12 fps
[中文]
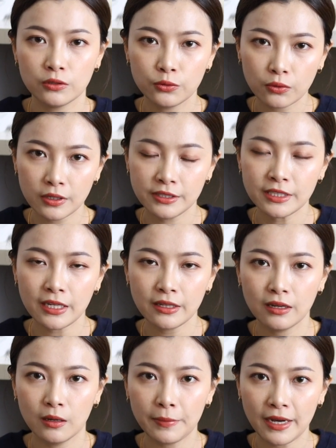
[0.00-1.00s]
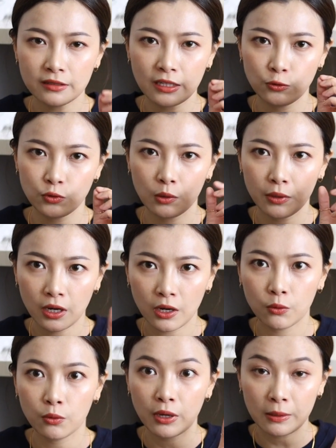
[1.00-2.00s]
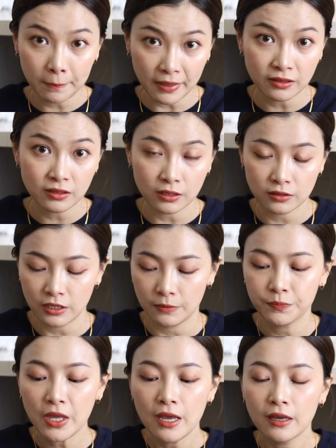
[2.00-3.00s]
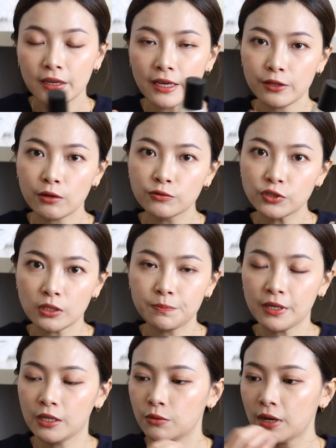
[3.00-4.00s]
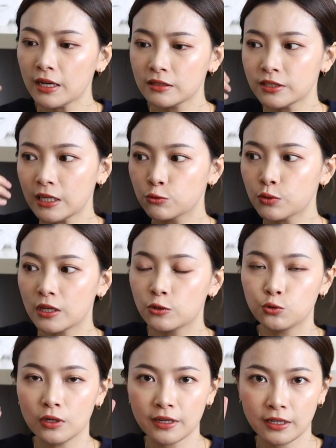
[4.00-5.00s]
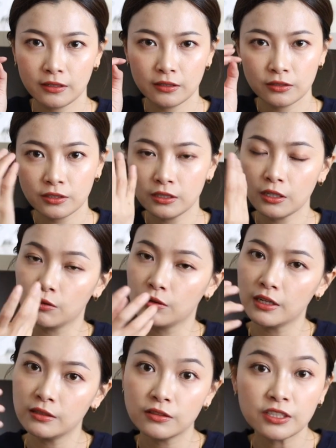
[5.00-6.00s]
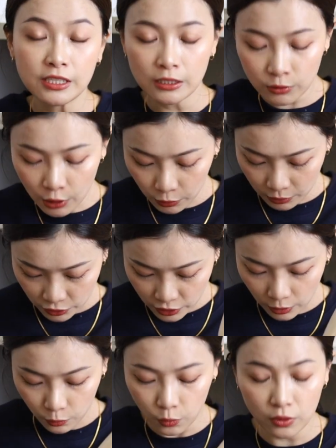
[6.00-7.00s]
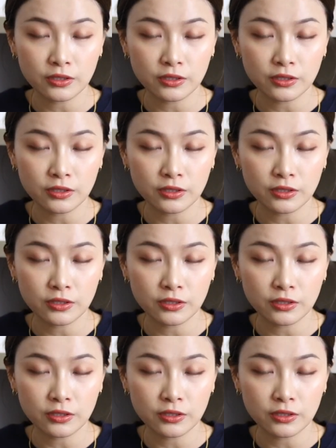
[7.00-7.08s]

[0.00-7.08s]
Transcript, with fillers: 如果你夏天很怕底妆会厚会闷的人，可以用这瓶，因为它上出来的妆感真的是那种很清透的效果。